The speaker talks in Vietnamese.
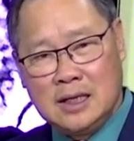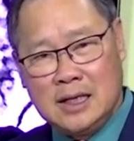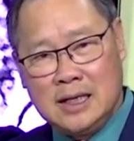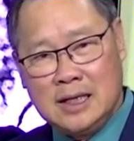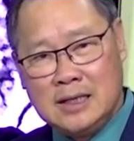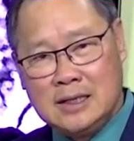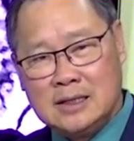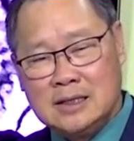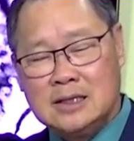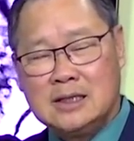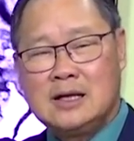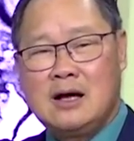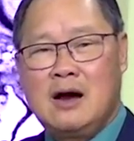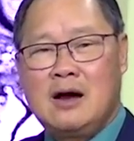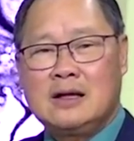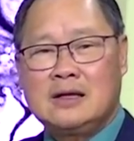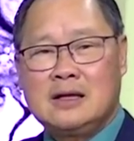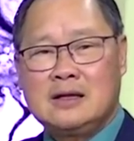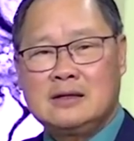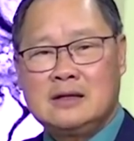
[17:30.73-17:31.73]
thì những người
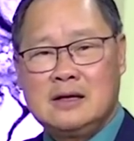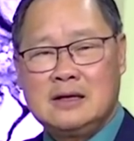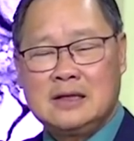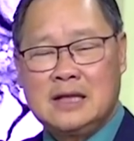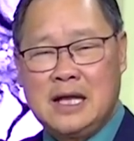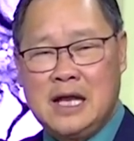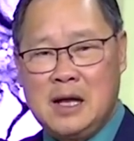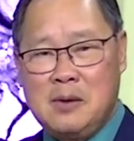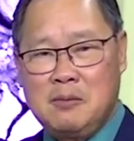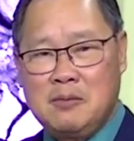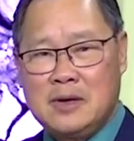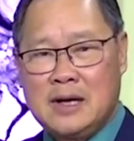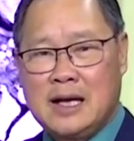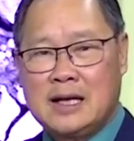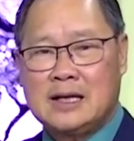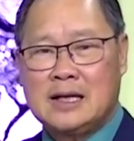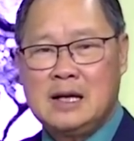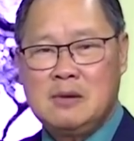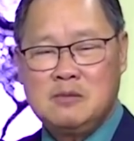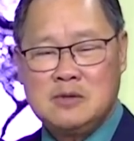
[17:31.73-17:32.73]
đó người ta tới người ta đem
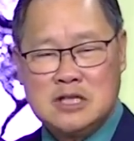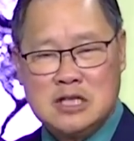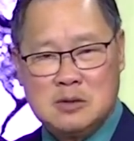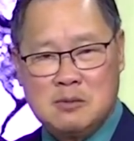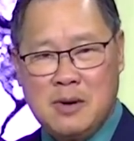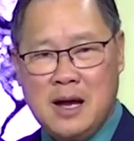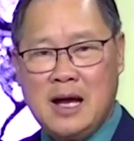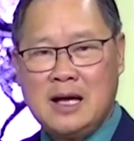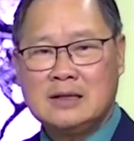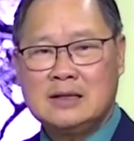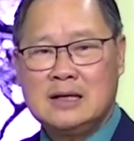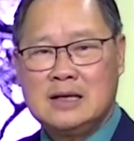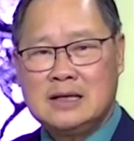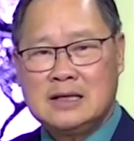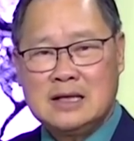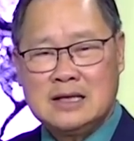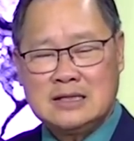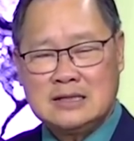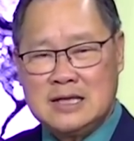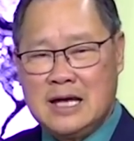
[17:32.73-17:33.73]
gạch đem xi măng tới
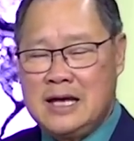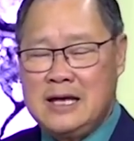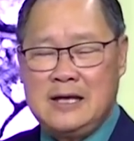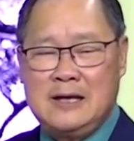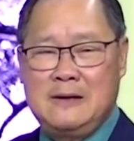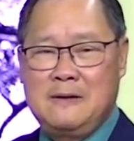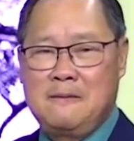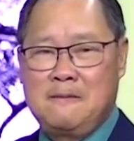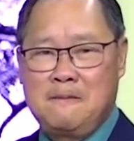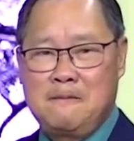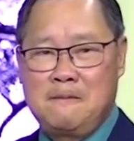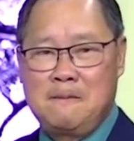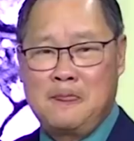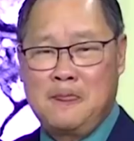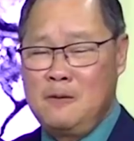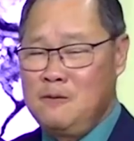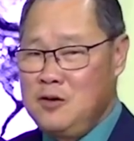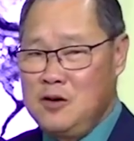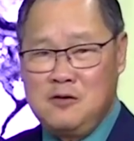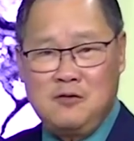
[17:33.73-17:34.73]
người ta xây
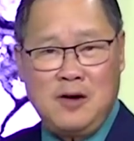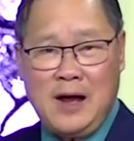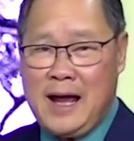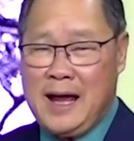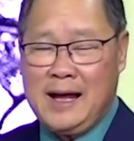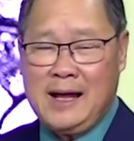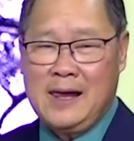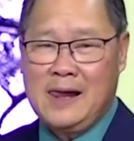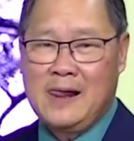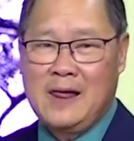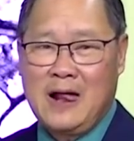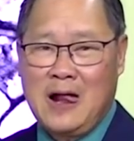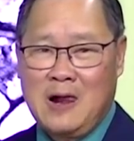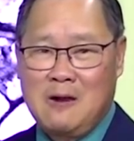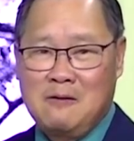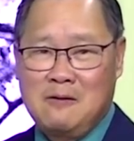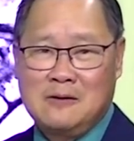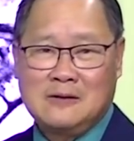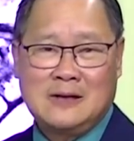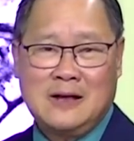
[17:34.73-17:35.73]
nó vững vàng
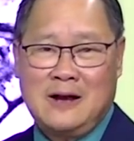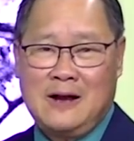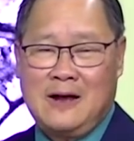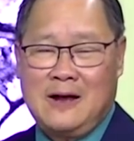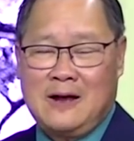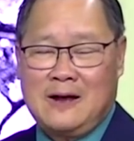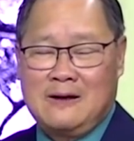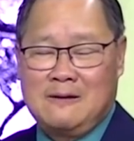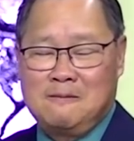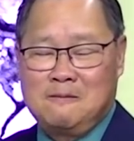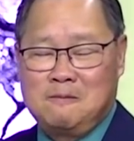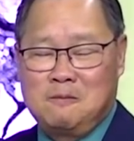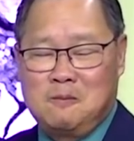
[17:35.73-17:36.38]
mà người ta là